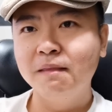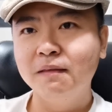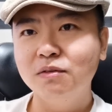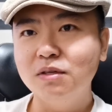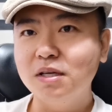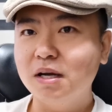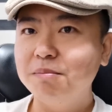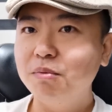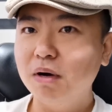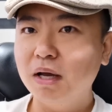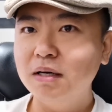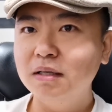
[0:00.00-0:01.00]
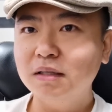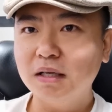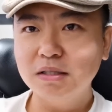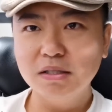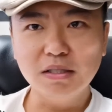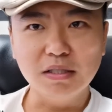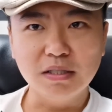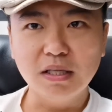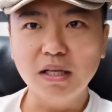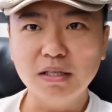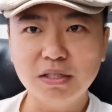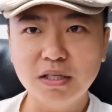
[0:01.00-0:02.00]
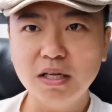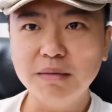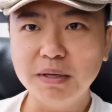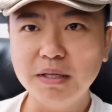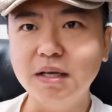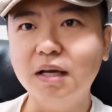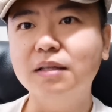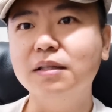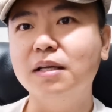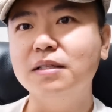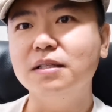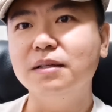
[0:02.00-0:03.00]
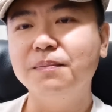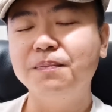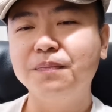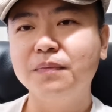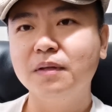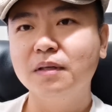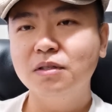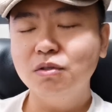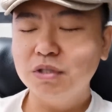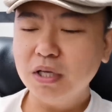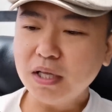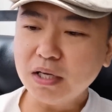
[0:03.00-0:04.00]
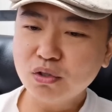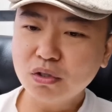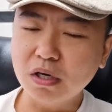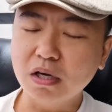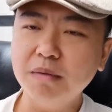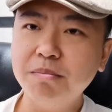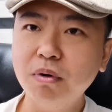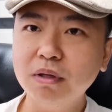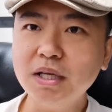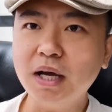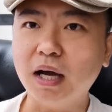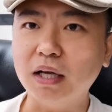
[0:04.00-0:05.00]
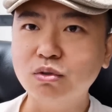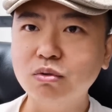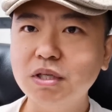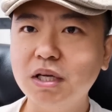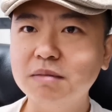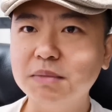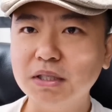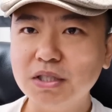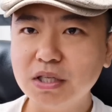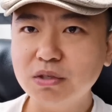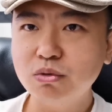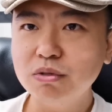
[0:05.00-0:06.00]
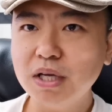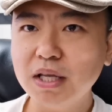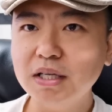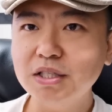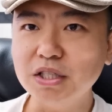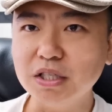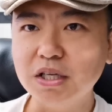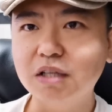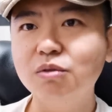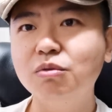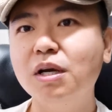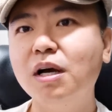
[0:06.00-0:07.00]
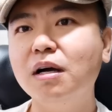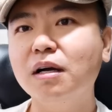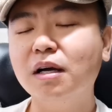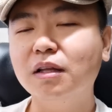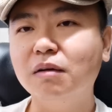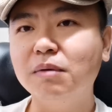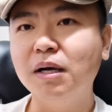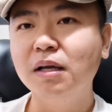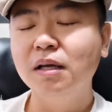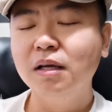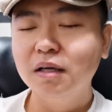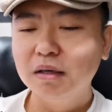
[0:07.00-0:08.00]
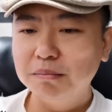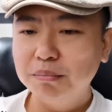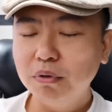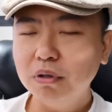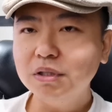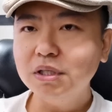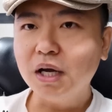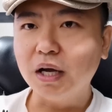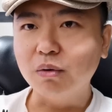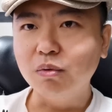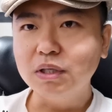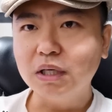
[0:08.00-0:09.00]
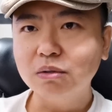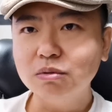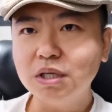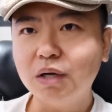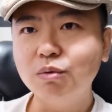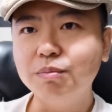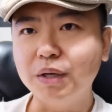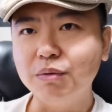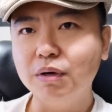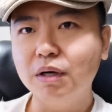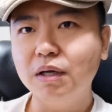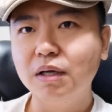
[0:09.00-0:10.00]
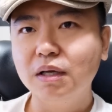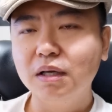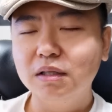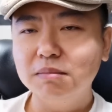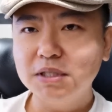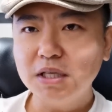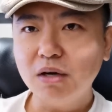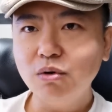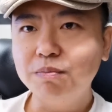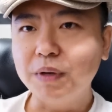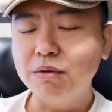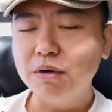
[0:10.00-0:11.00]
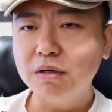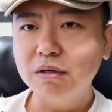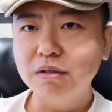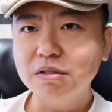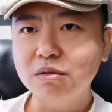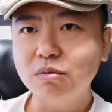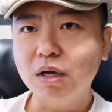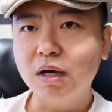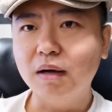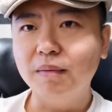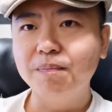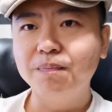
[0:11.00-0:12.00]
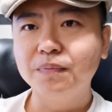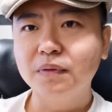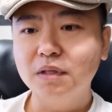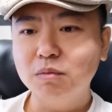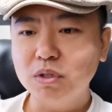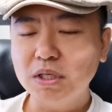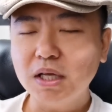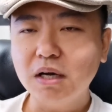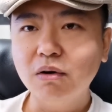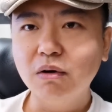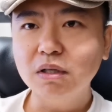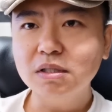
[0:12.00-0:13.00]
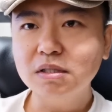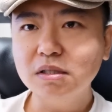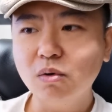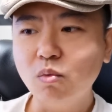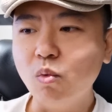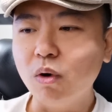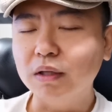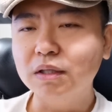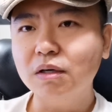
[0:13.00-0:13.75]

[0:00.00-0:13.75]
所以你看，波兰人他自己现在心里面也很担心，就是现在整个波罗的海出现什么？其实出现一个紧张的对抗，看到了吧？波罗的海国家都加入北约了，那么加入北约和俄罗斯对抗，那么现在俄罗斯的我的